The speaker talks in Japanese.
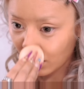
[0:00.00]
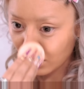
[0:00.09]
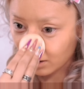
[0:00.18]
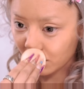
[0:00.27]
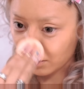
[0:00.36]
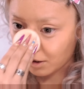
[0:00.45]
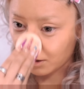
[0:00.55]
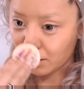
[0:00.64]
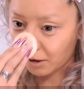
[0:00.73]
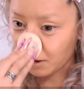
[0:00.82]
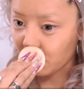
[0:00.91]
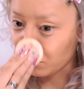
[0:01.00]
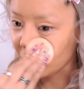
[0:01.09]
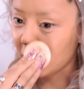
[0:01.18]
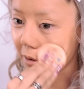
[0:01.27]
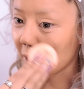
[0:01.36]
これはちょっと色が黒め
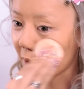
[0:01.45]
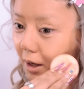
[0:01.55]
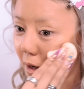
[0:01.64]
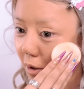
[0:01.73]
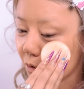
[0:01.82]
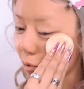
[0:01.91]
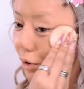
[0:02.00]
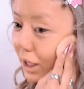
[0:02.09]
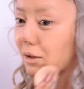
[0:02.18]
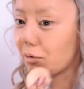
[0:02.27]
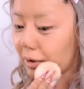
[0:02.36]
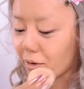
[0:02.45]
のもので、皮脂を吸収